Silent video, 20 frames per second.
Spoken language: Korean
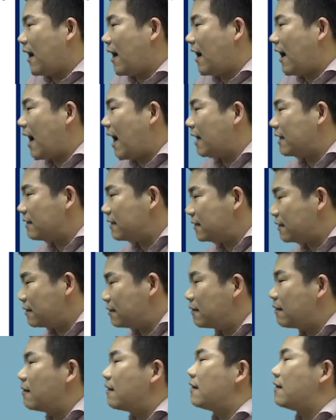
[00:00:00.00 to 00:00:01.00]

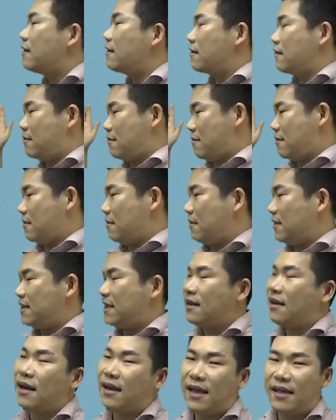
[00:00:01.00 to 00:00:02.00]
안을 어,
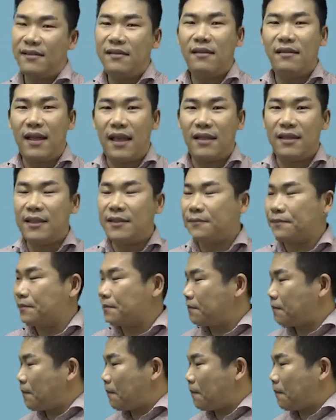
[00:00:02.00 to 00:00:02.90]
생각했을 때는